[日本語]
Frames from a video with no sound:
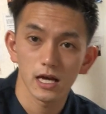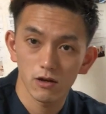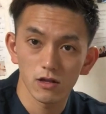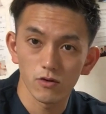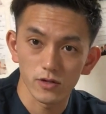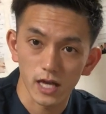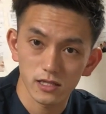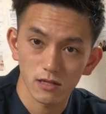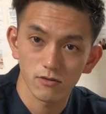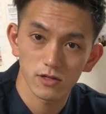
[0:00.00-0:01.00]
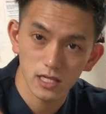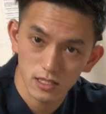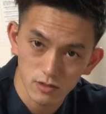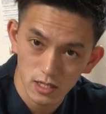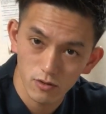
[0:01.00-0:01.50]
概要欄の方に貼ってるのでぜひ
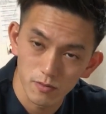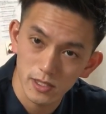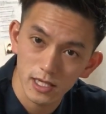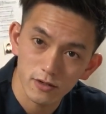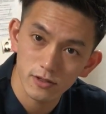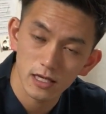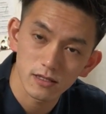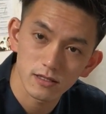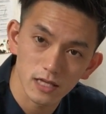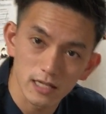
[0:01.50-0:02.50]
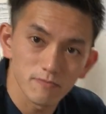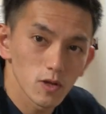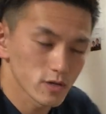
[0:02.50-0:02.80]
そちらの方を見てください。